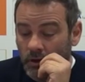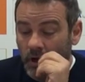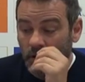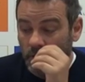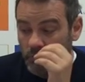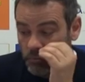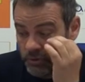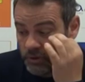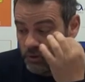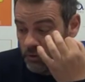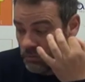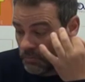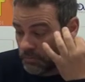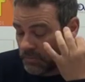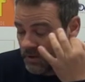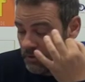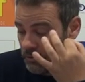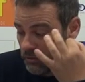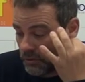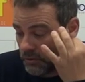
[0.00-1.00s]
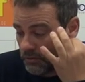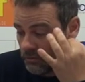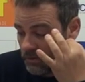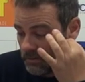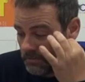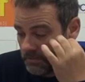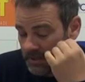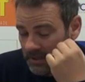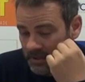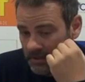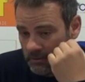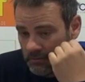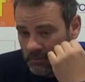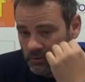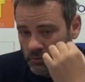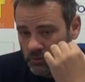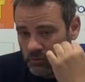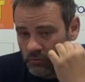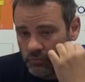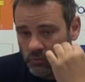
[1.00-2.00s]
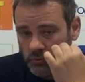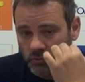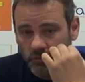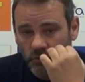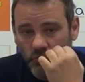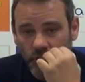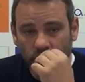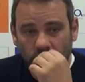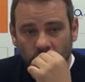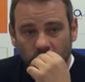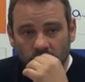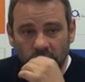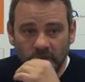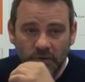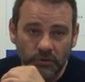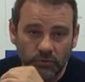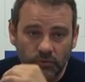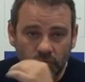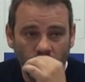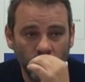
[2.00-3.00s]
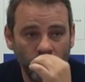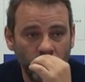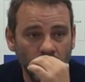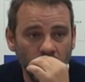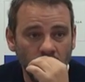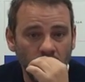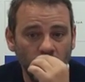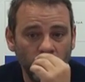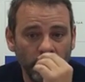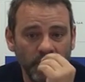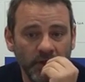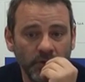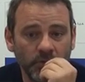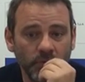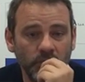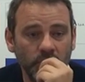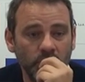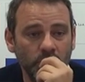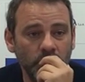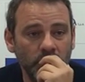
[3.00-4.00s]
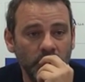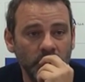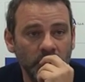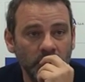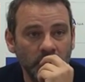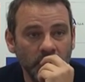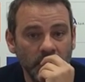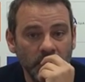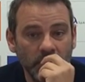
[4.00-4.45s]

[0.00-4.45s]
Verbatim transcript: a cui rompe i coglioni perdere 4-1 sono io, quindi io sono il più infuriato di tutti.